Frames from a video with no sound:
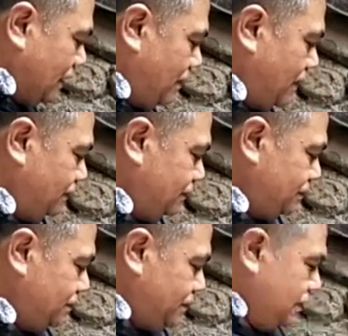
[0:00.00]
pertama
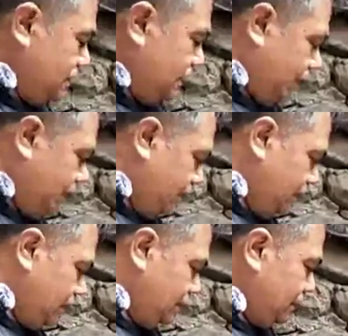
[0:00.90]

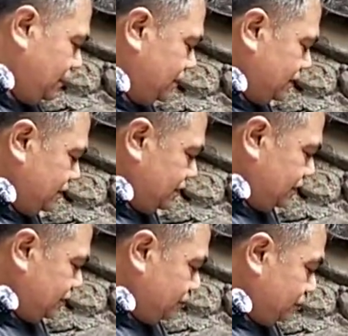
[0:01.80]
ini
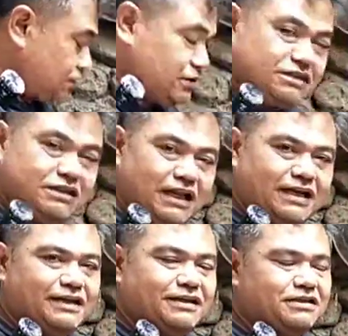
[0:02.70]

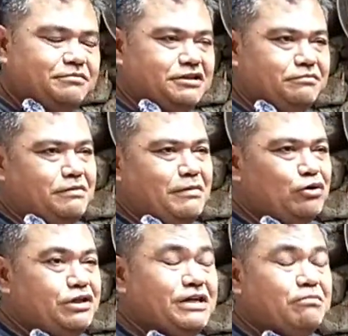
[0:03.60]
silahkan teman-teman
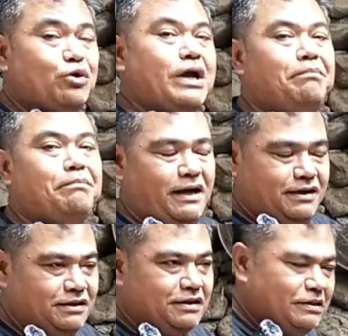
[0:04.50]
mau dicampuri
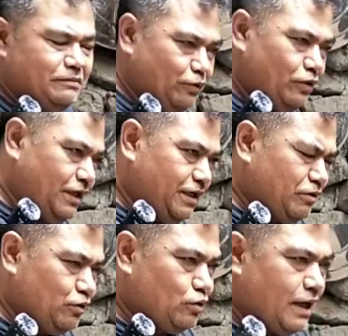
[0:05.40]
apa? Boleh
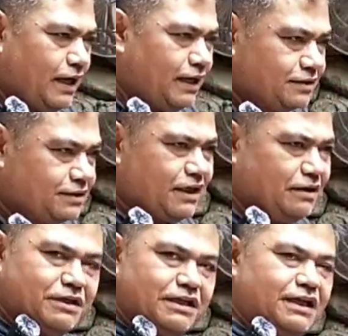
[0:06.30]
menggunakan
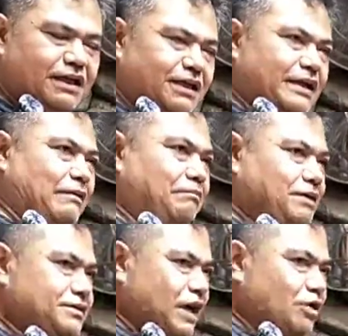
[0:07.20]
sekem giling,
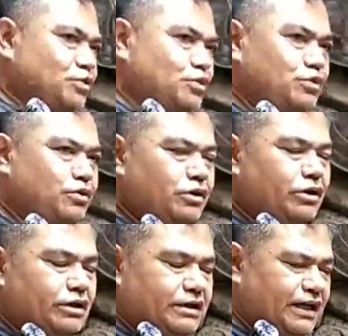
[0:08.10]
ampas tahu,
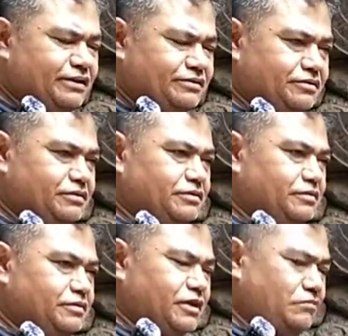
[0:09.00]
dan
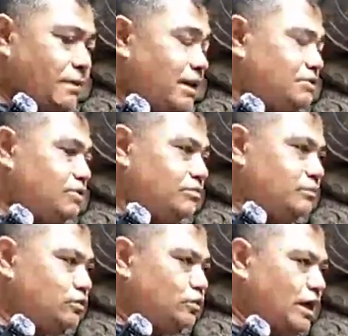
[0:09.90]
termasuk
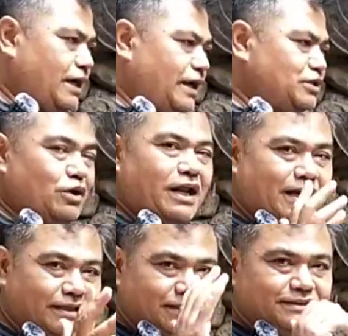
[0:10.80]
menggunakan azola.
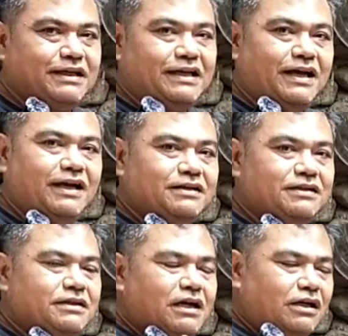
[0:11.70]
Nanti saya
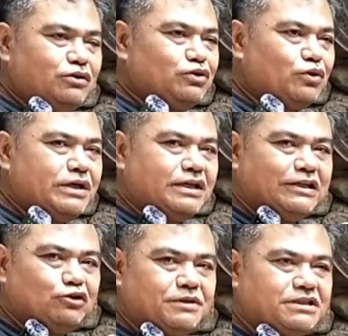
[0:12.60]
tutorial
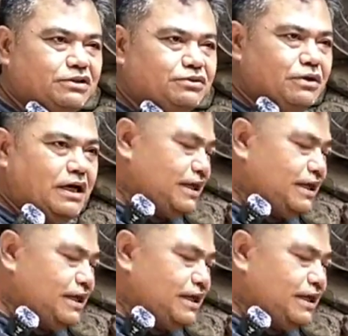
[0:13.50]
satu persatu.